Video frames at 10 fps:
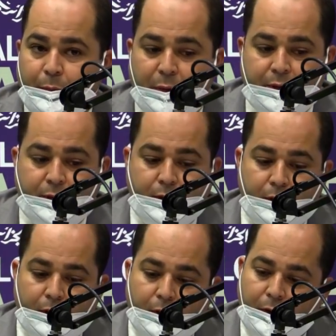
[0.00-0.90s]
Parce que
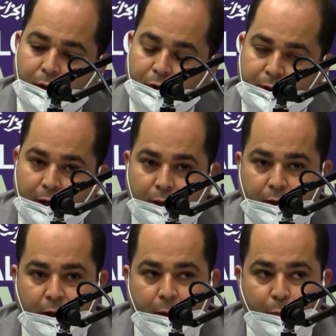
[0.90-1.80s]

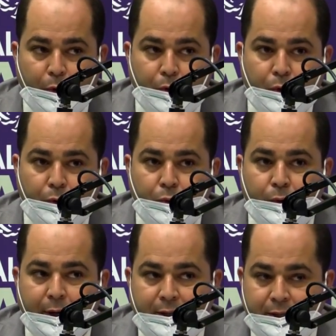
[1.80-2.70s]
chaque, un porteur d'une
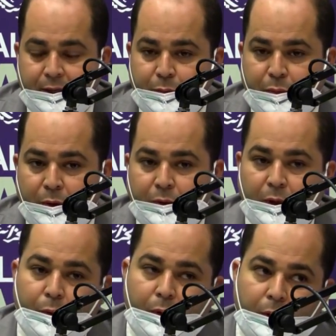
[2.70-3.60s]
carte CIB ou
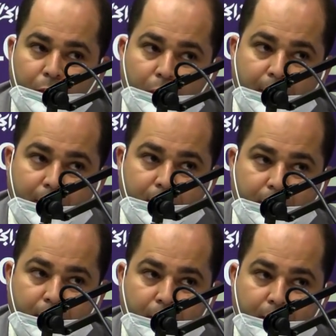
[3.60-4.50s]
d'une carte
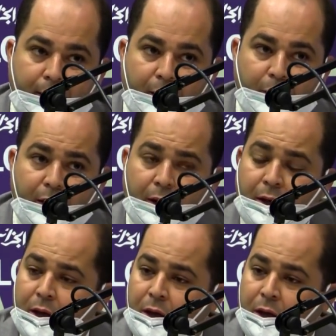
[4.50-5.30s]
Dahabia euh,